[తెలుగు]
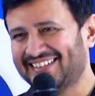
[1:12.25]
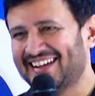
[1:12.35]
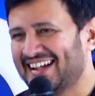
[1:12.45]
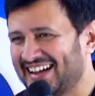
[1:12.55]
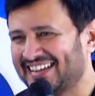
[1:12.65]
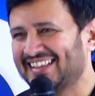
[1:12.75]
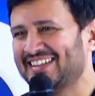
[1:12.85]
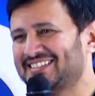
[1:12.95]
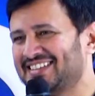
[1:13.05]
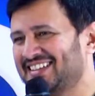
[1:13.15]
నాకెట్టా
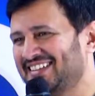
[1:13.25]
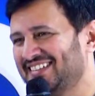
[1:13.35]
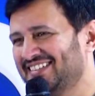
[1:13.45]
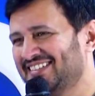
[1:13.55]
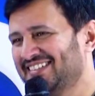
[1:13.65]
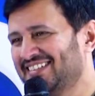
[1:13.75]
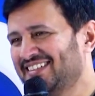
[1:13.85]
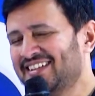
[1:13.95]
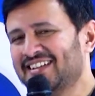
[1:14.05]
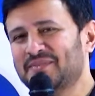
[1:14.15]
తెలుస్తుంది
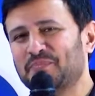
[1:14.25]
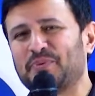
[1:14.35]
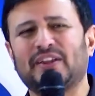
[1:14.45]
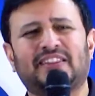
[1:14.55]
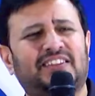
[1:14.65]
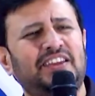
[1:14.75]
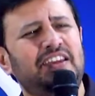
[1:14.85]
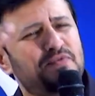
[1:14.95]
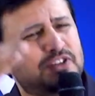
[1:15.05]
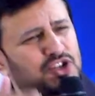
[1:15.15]
ప్రతి
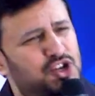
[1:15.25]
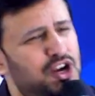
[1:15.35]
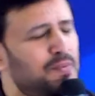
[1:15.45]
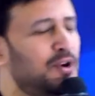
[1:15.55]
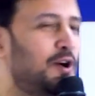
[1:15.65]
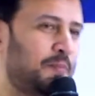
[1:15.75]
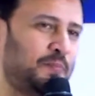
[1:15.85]
విషయములో